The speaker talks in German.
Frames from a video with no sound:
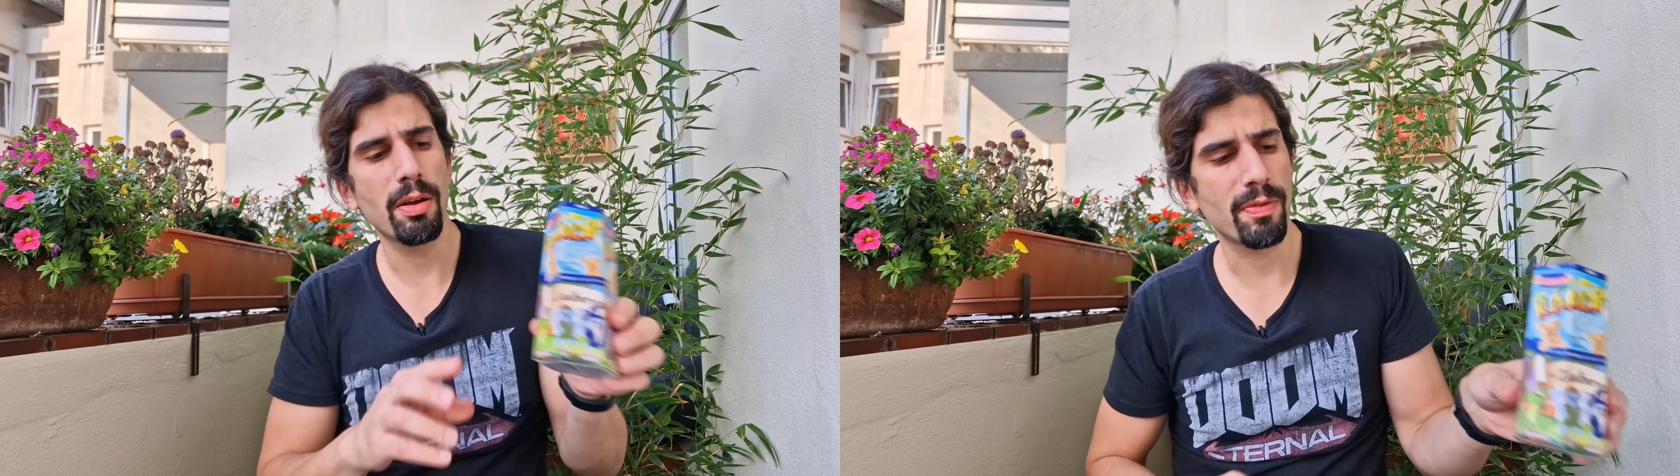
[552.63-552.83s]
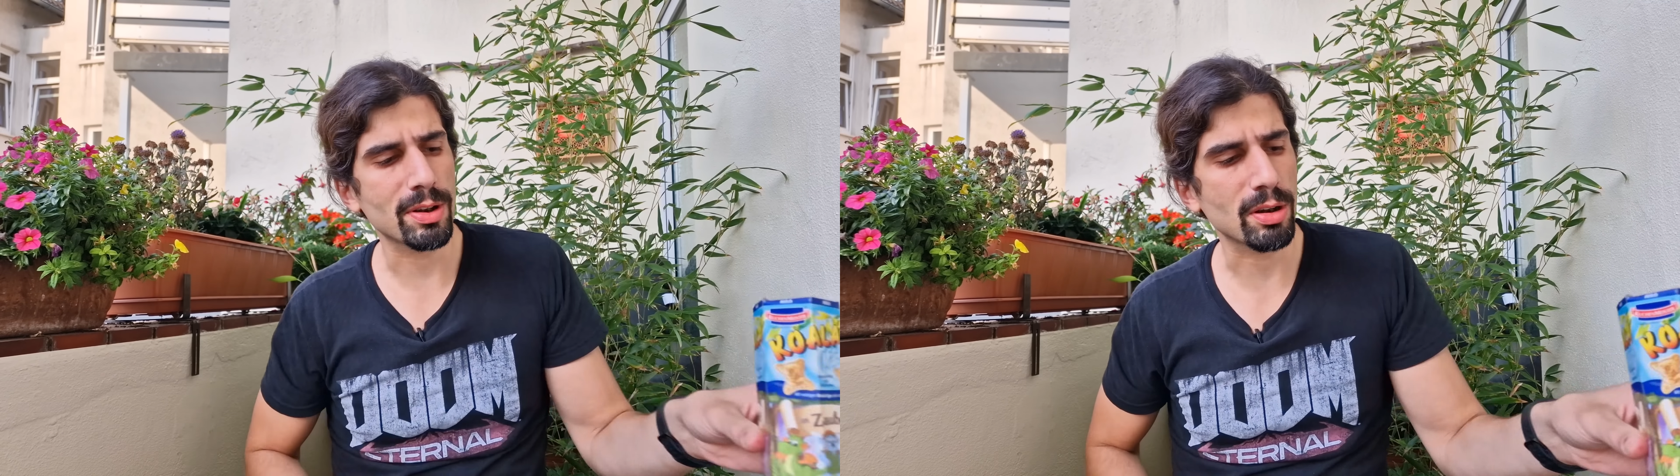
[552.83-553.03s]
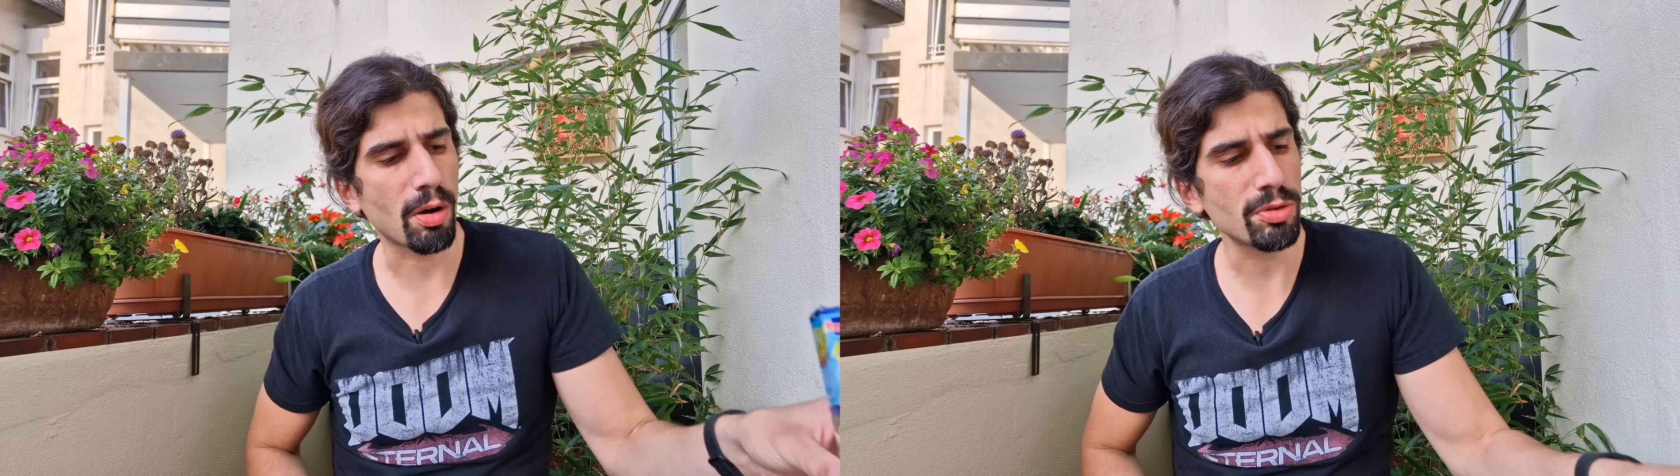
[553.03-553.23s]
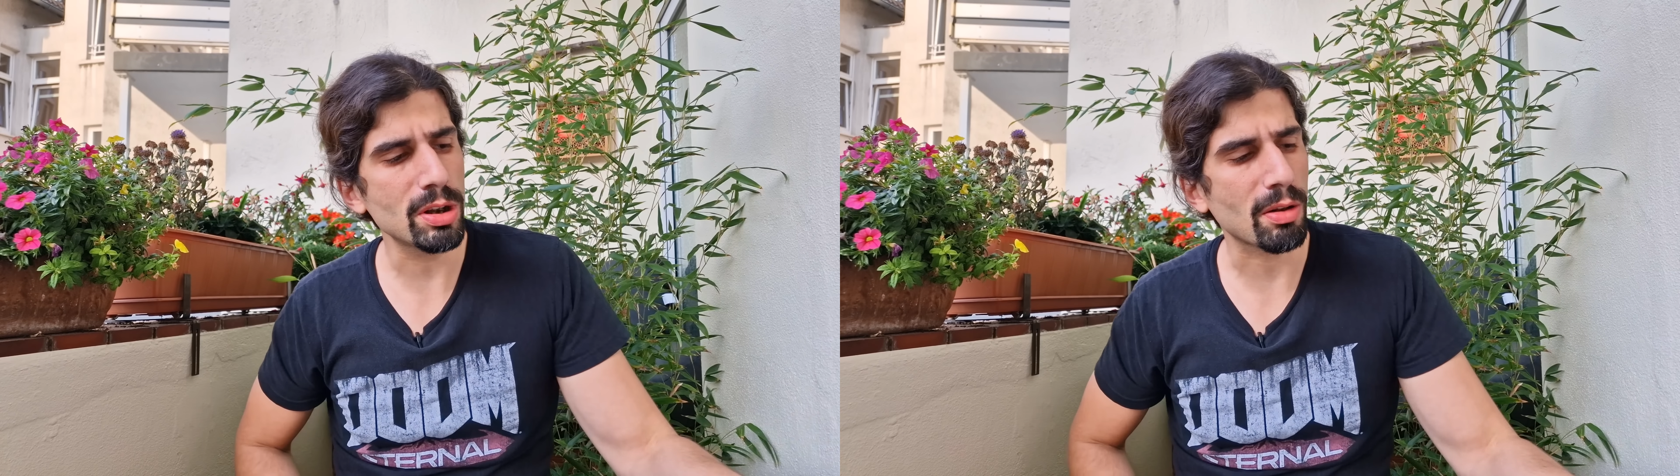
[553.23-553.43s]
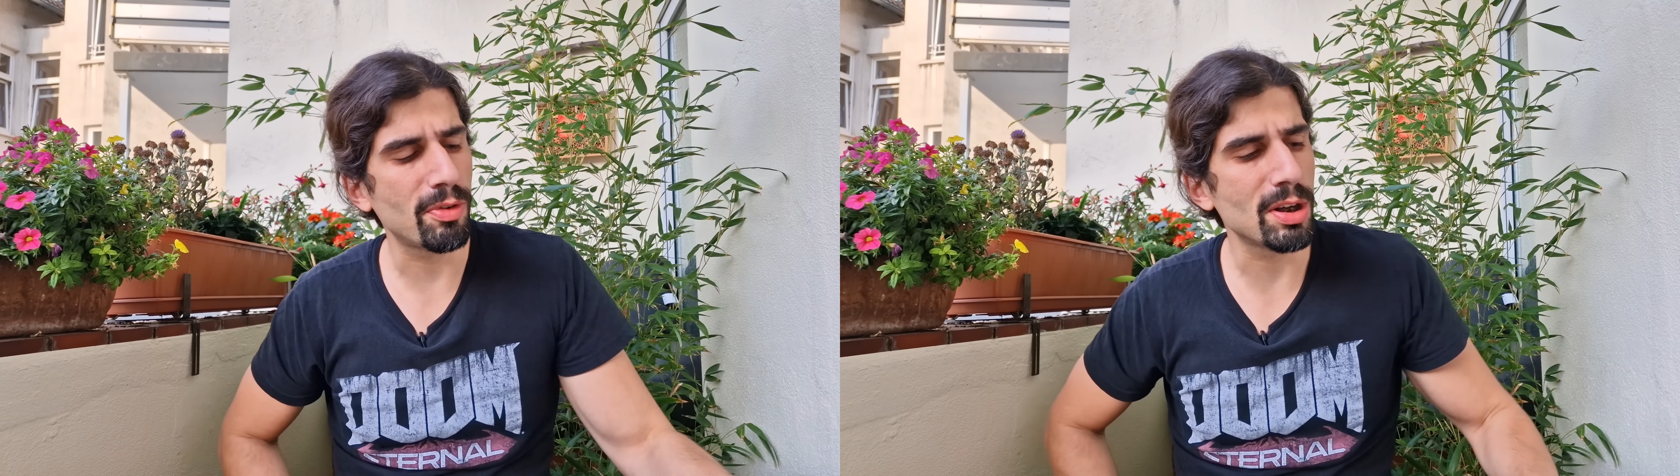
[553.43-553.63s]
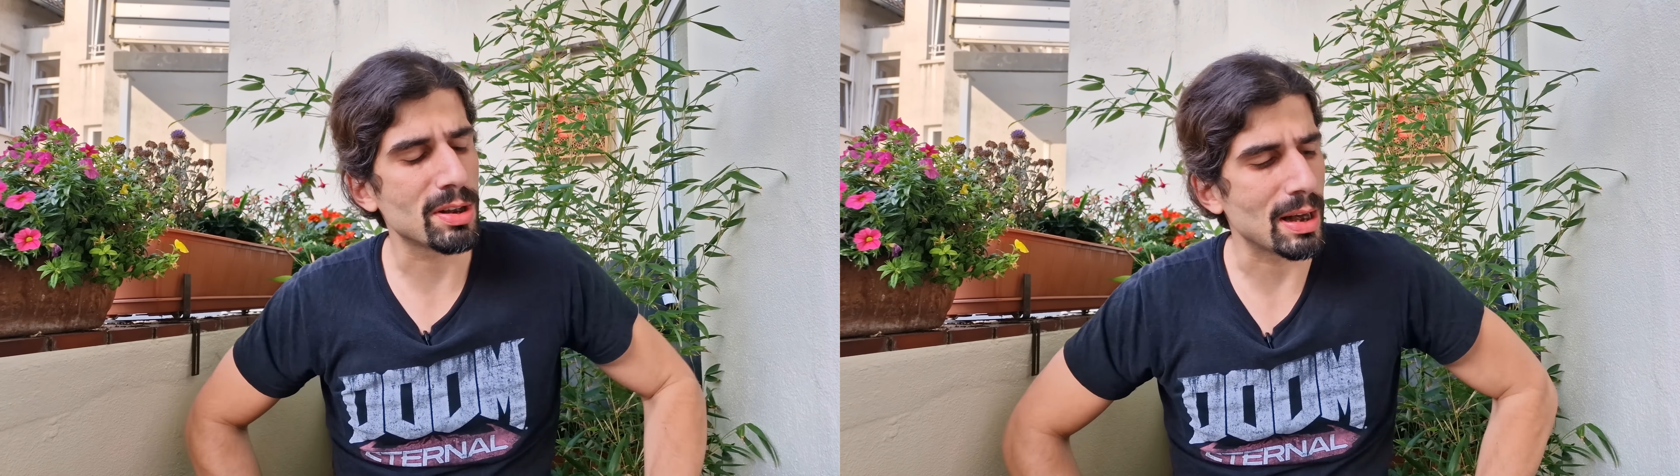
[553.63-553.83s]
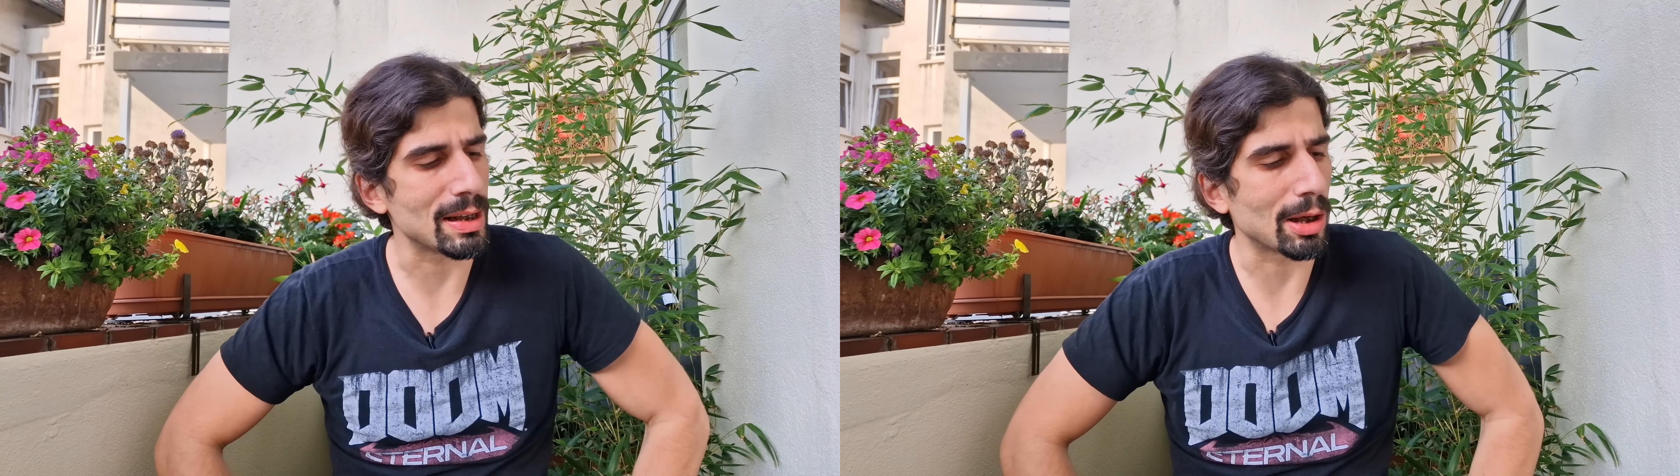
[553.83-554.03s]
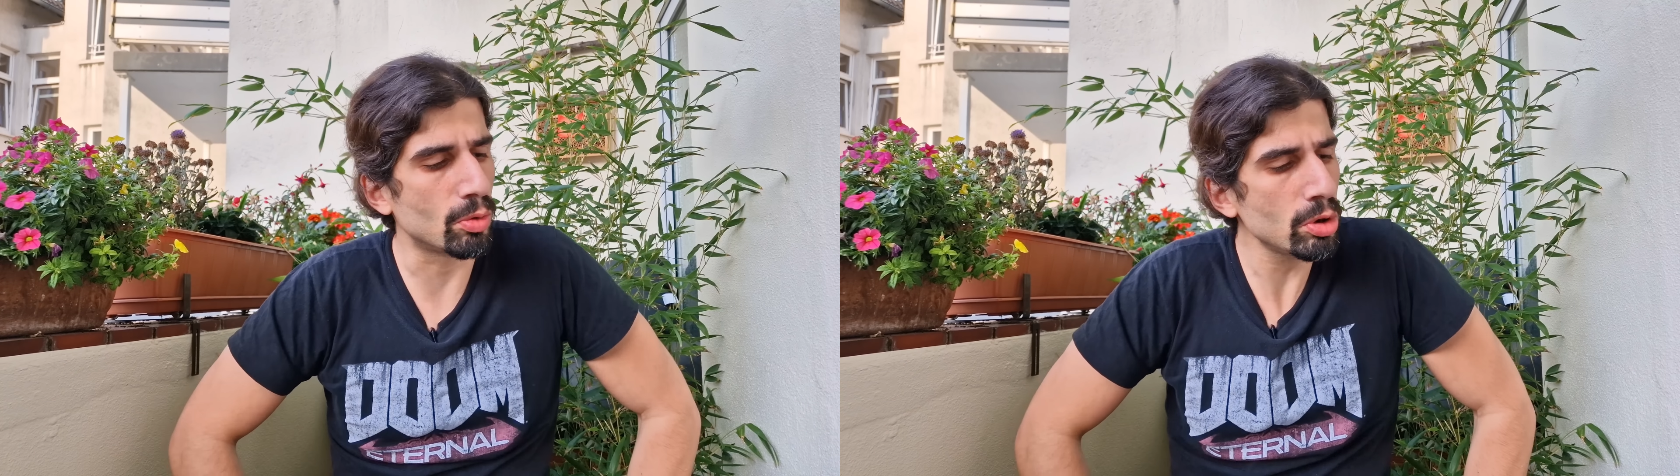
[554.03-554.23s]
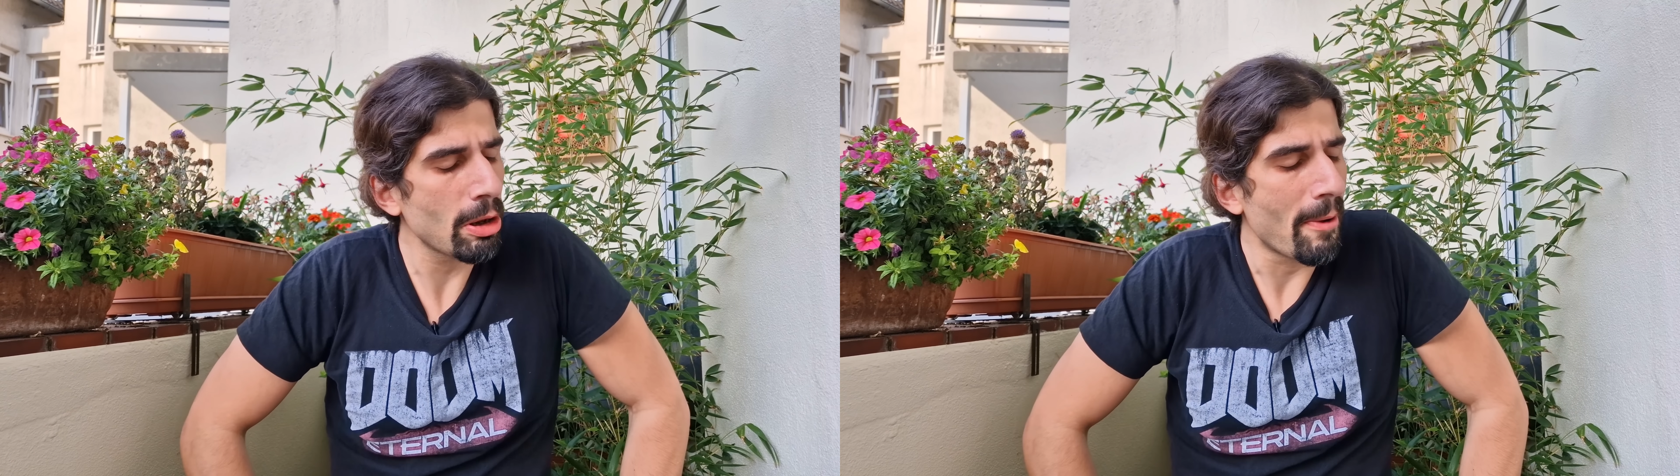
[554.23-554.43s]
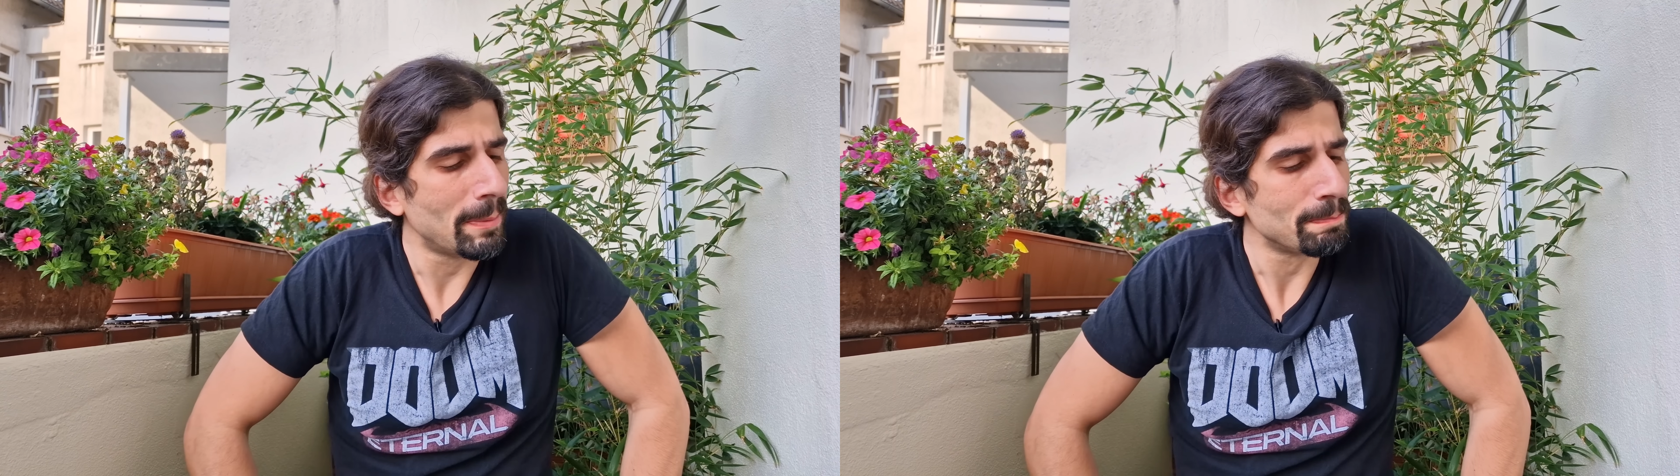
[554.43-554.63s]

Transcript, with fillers: äh, was draufsteht. Das finde ich sehr, sehr gut.